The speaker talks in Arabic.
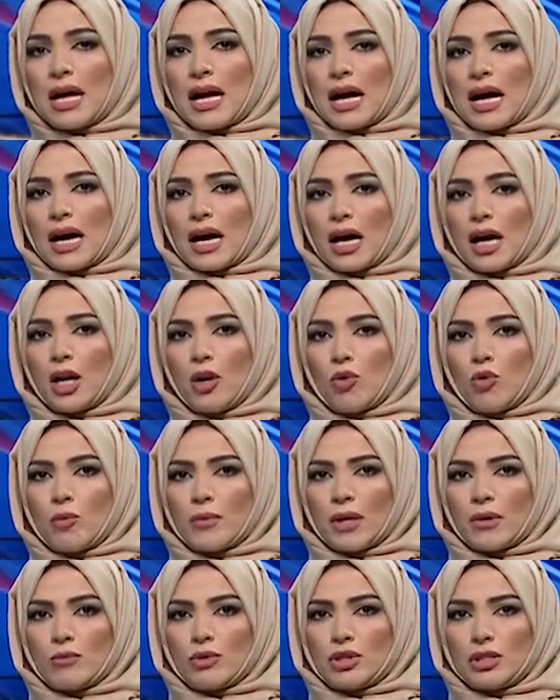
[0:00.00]
أقل
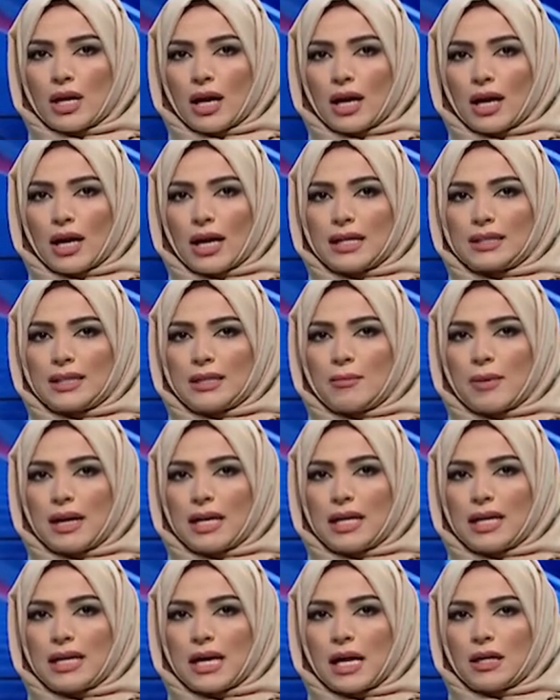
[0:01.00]
من المستحقات
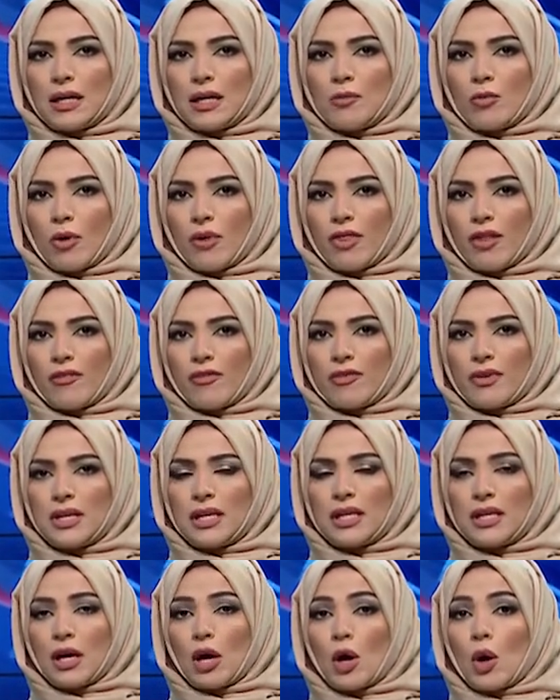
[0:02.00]
المالية
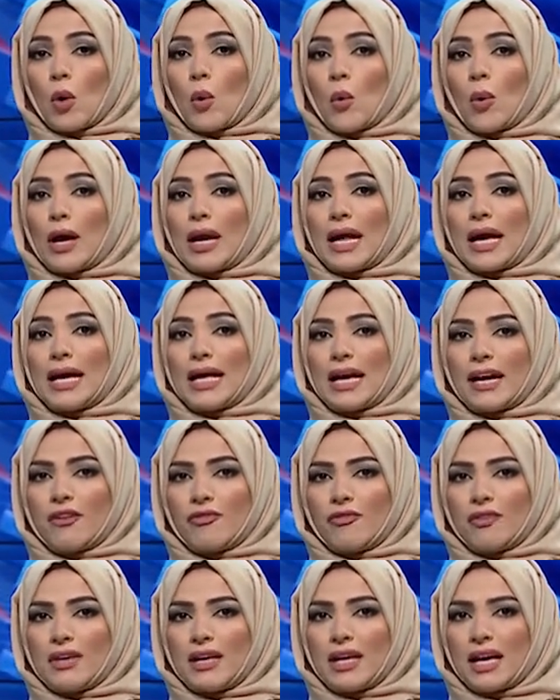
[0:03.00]
للموظفين ولا
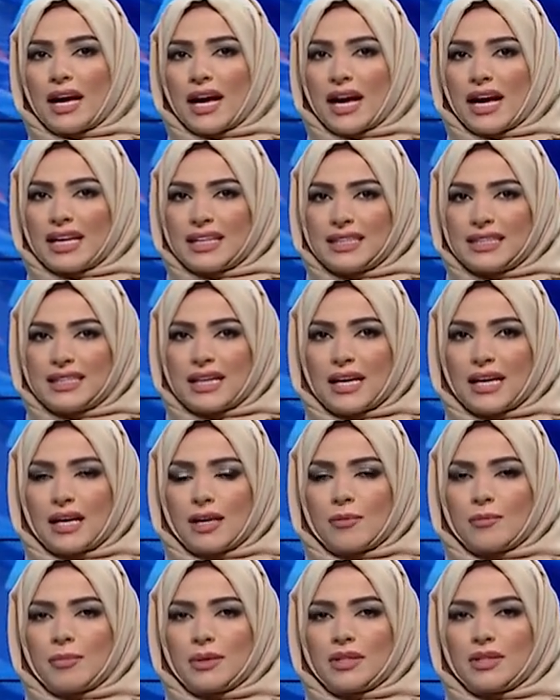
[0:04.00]
يكفي حتى
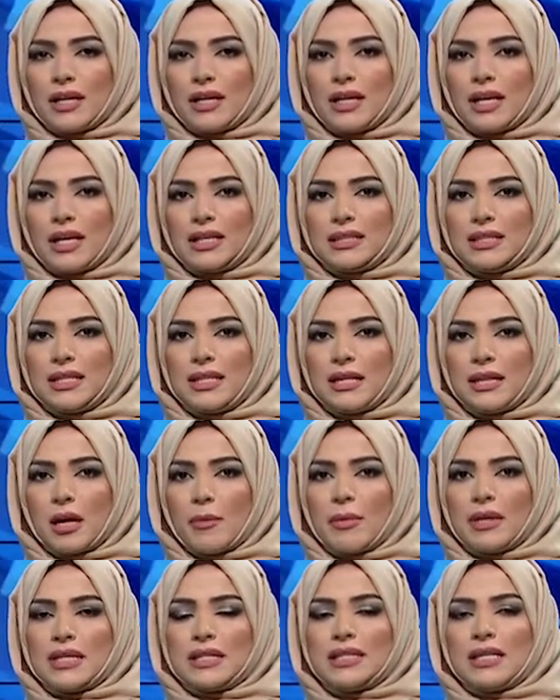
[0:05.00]
بطريقة
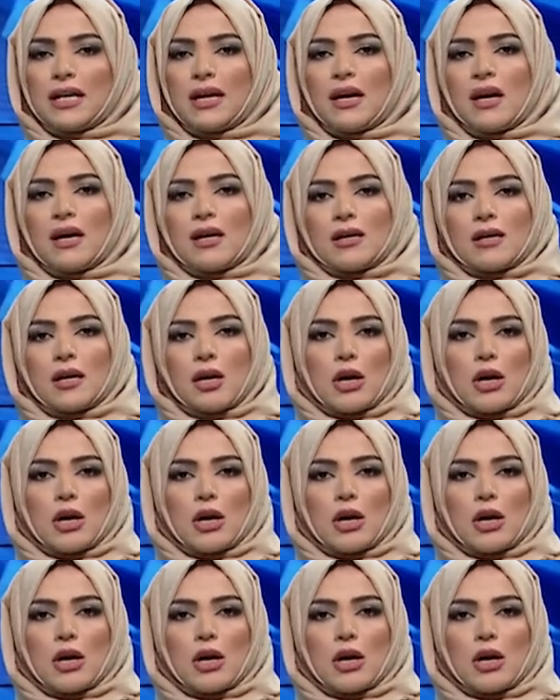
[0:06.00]
نظام الادخار